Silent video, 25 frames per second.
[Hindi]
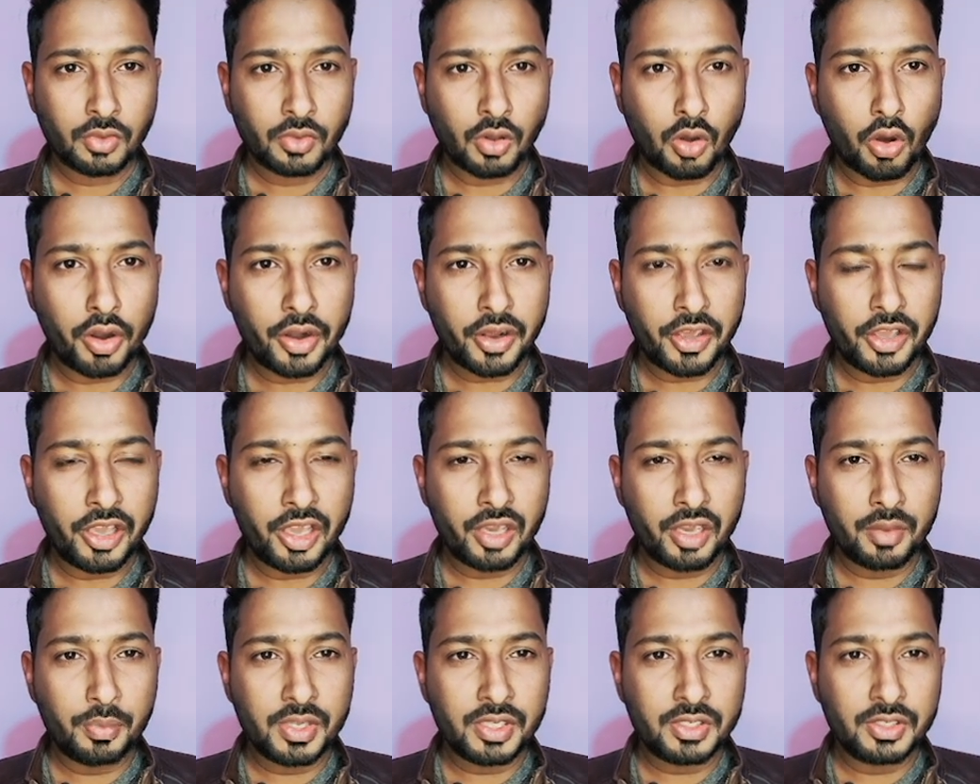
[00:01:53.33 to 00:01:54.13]
और
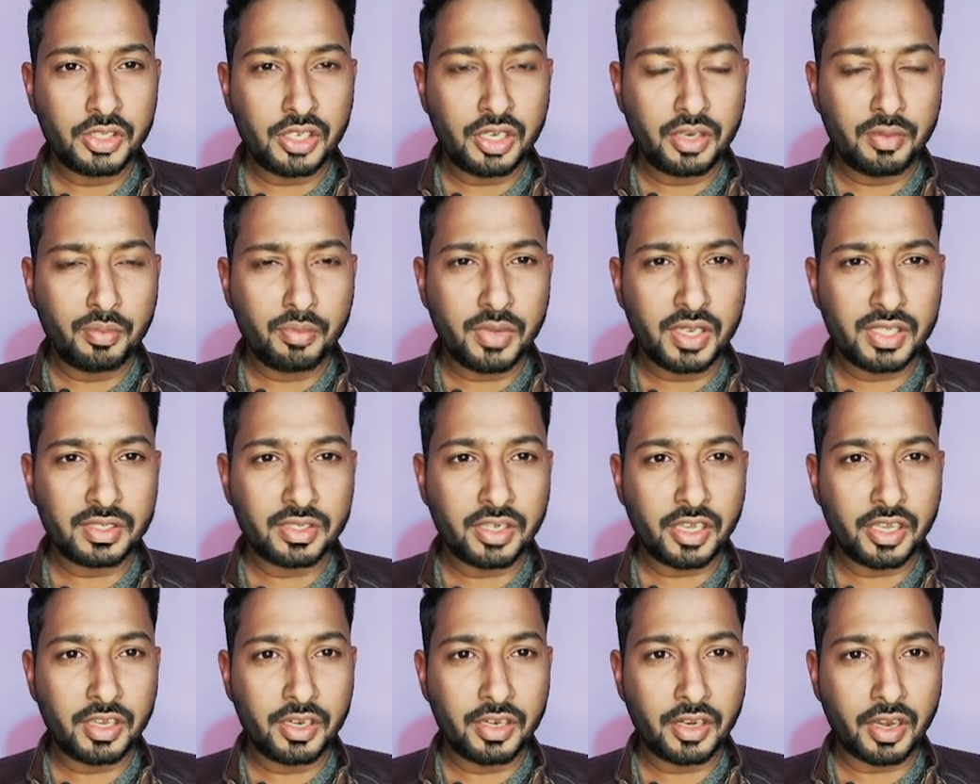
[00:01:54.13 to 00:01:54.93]
एक भी सीन मिस
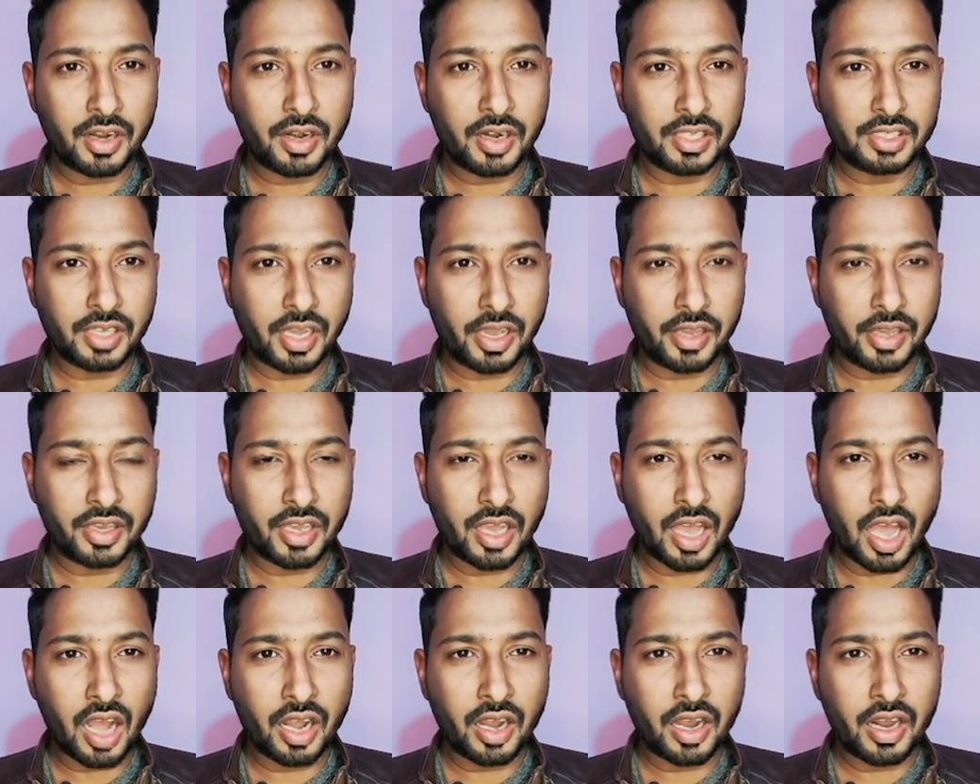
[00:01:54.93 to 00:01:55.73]
नहीं करना चाहेंगे
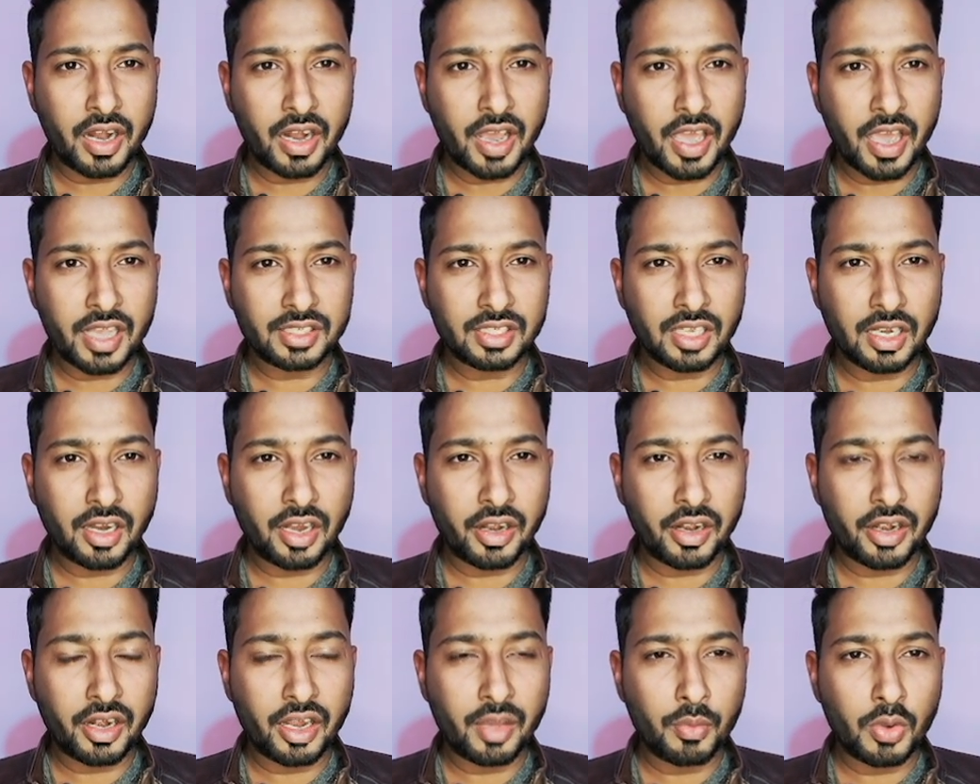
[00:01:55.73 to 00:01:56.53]
अगर ऐसा
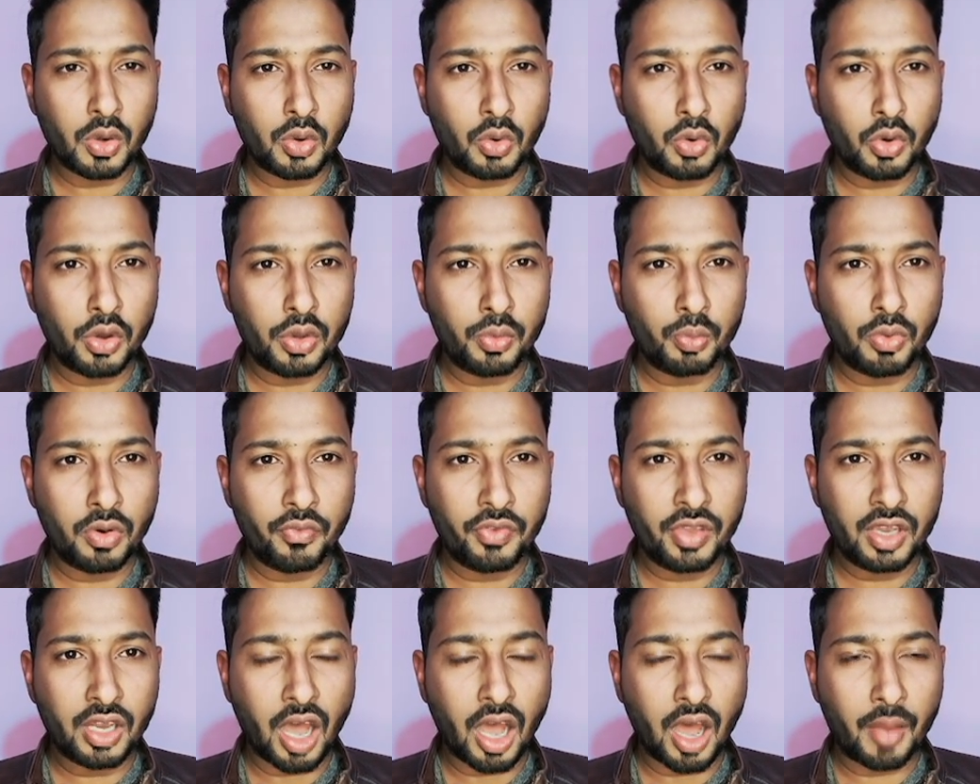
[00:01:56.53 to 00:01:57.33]
करने में कोई
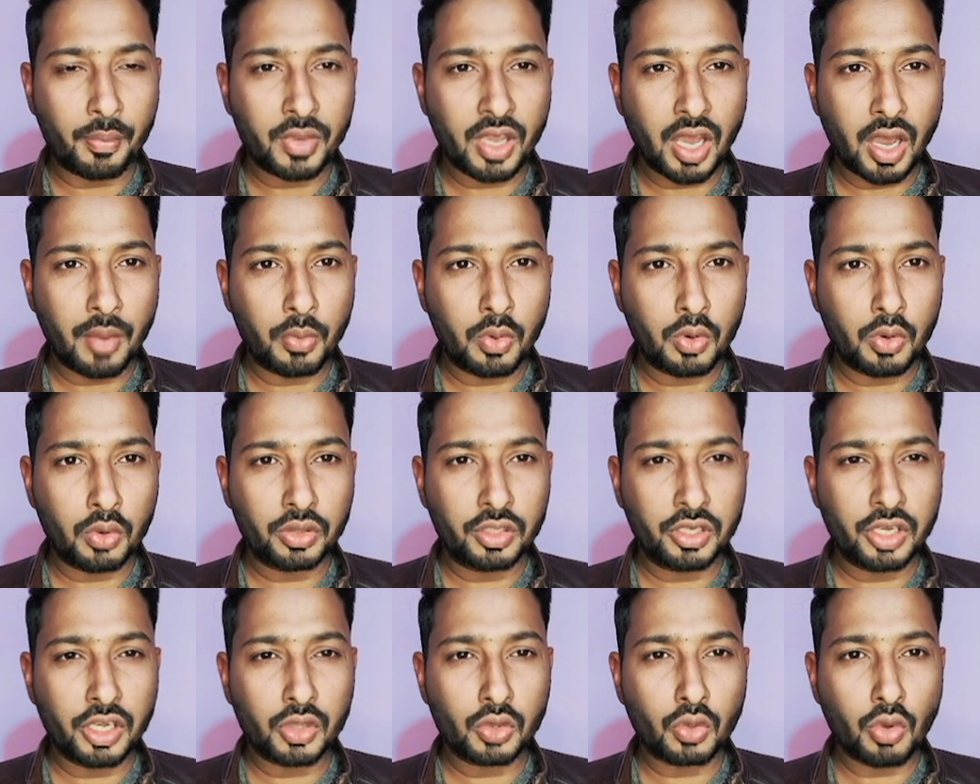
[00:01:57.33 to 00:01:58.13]
मूवी कामयाब होती
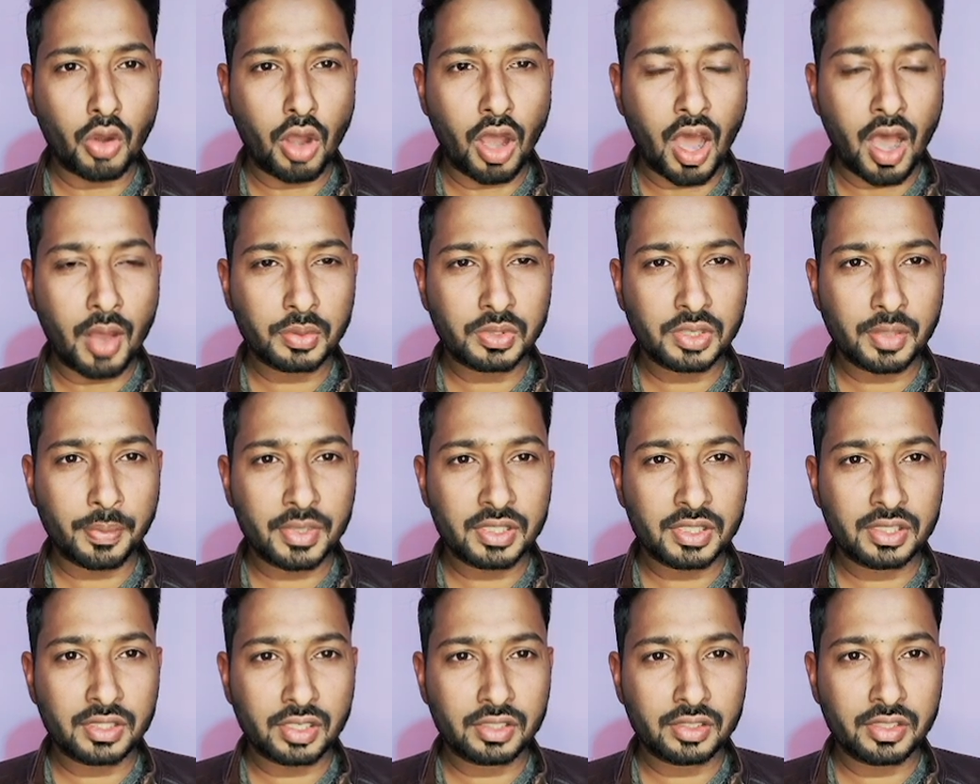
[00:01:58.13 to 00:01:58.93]
है तो आप समझ
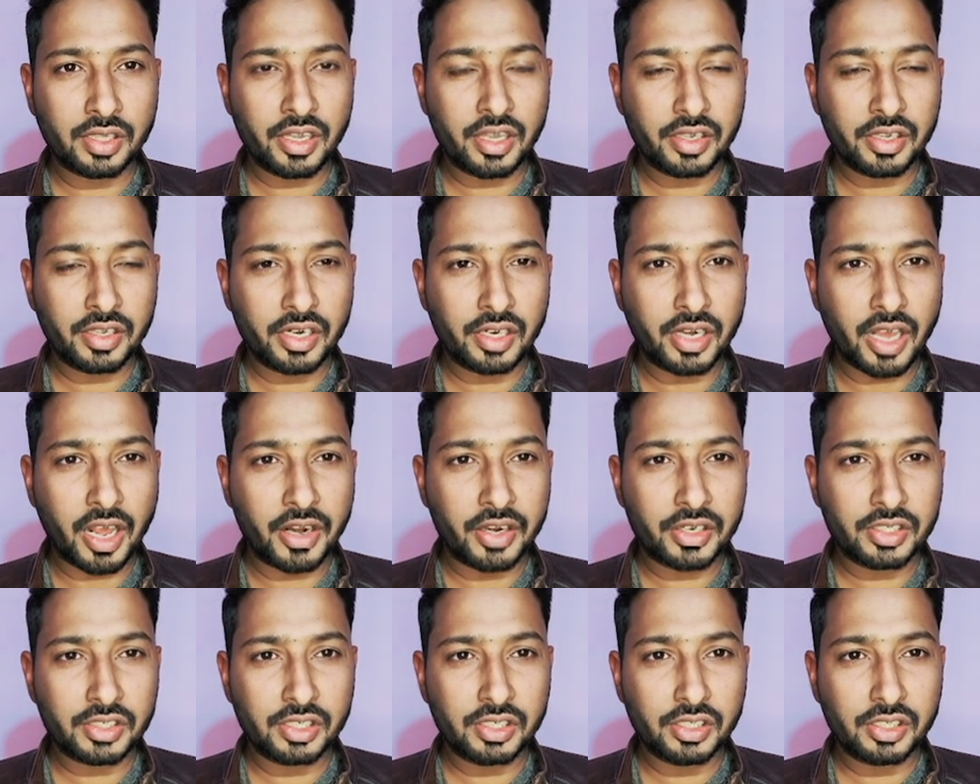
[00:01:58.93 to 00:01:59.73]
सकते हैं कि
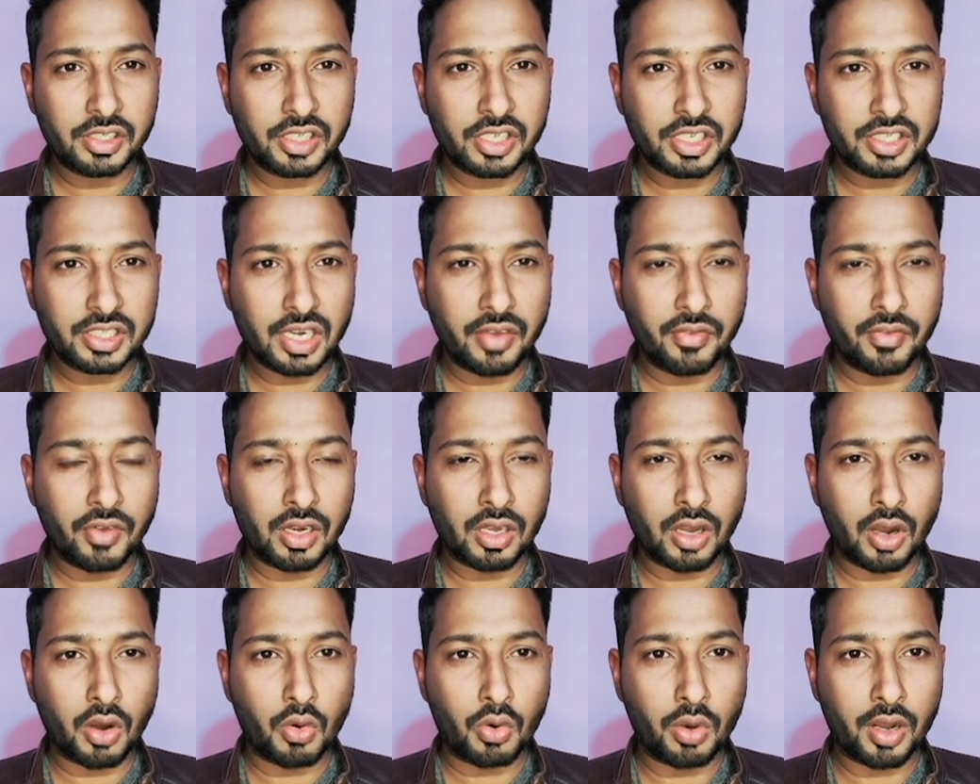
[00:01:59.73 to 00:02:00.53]
डायरेक्शन किस लेवल
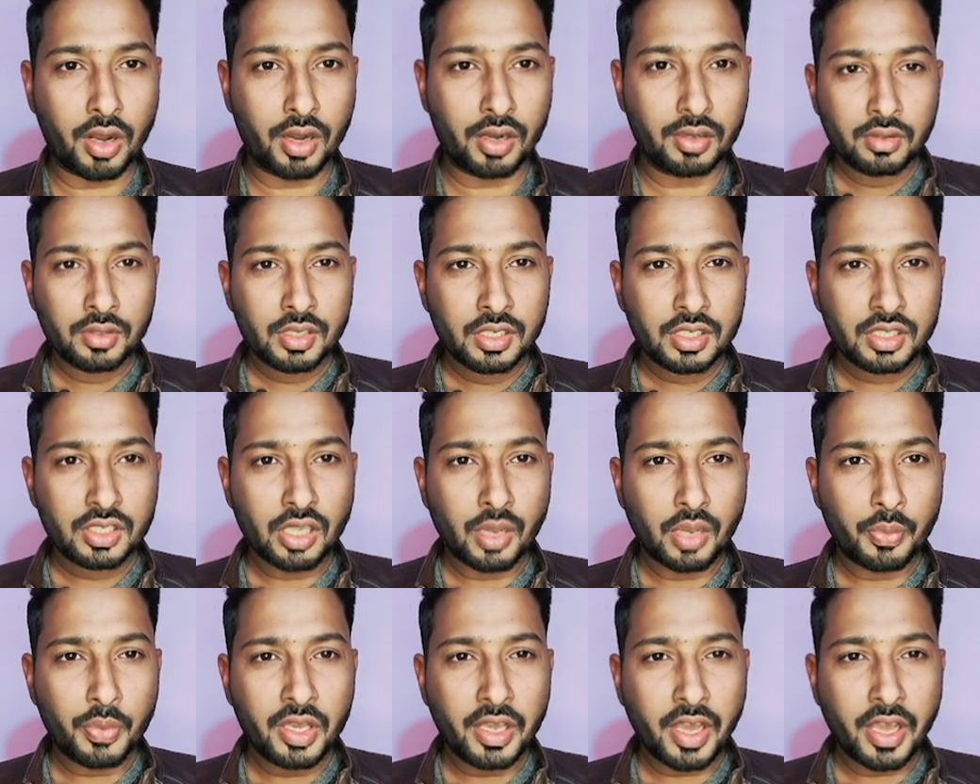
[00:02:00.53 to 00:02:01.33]
का होगा
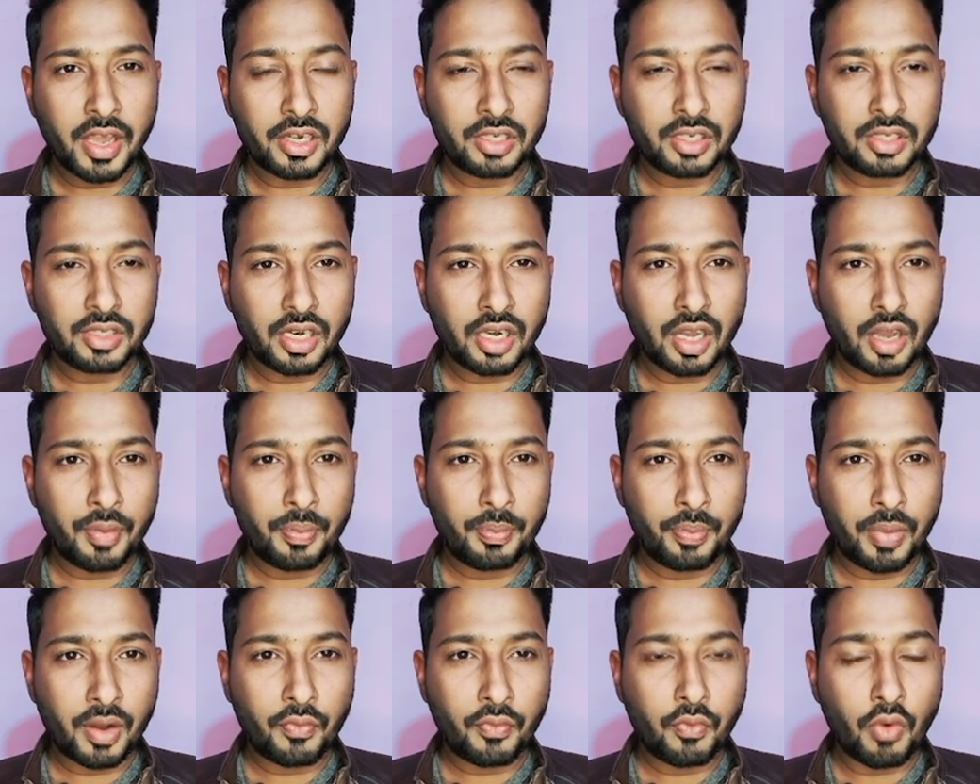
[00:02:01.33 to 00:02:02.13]
सभी कैरेक्टर का
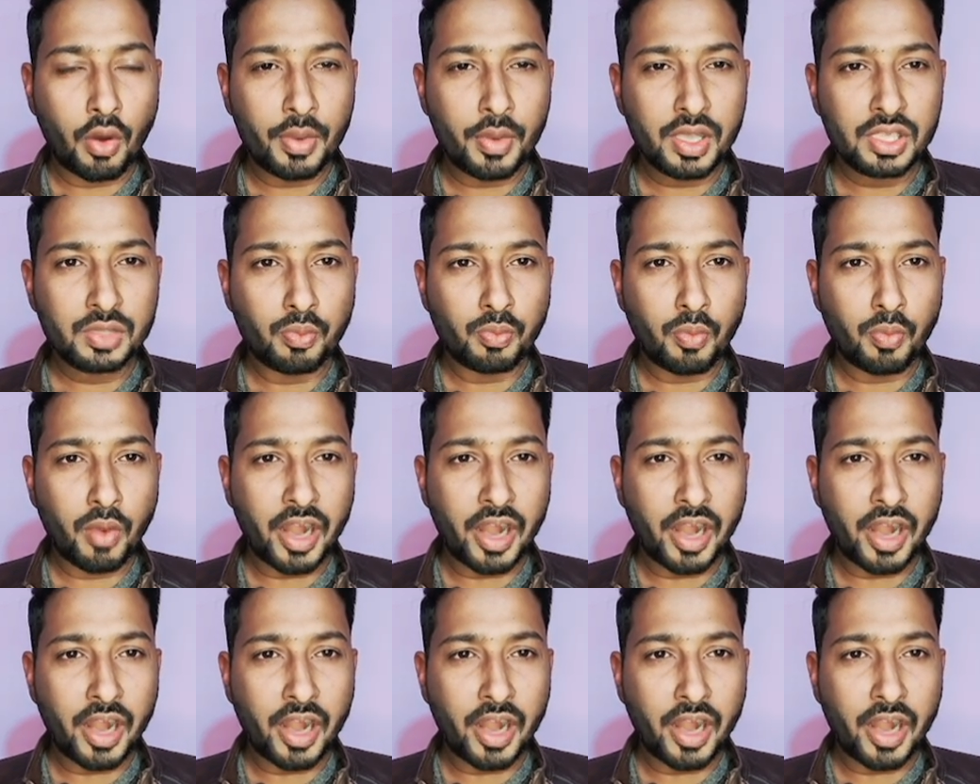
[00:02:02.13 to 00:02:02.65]
परफॉर्मेंस माइंड